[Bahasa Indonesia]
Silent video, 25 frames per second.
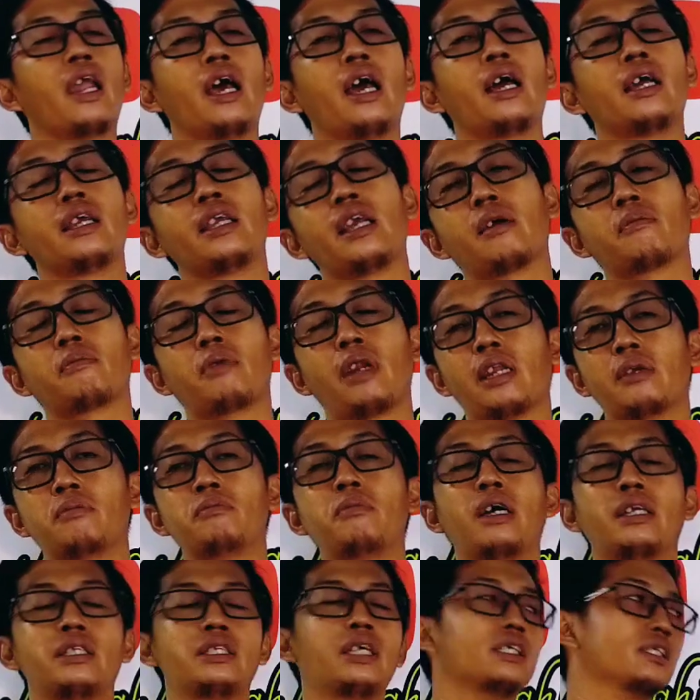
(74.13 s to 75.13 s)
Lah yang
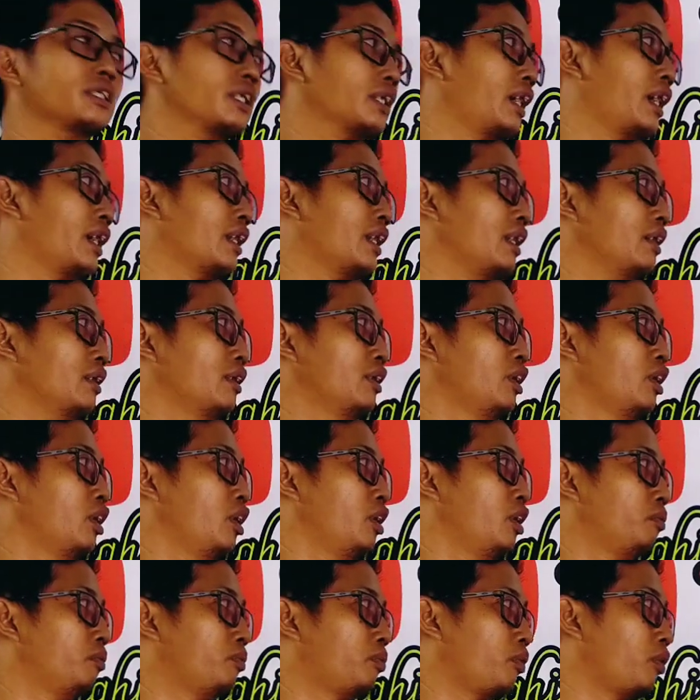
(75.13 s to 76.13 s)
paling banyak sekarang
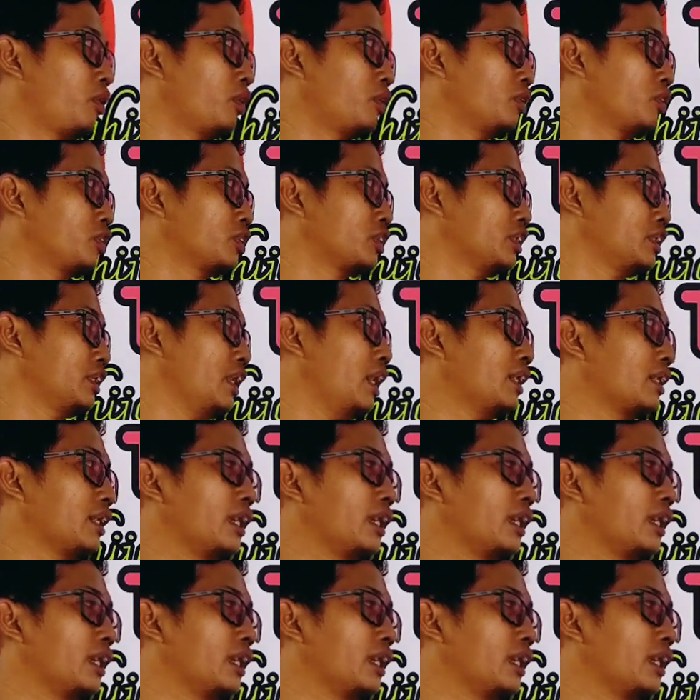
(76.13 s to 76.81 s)
produksinya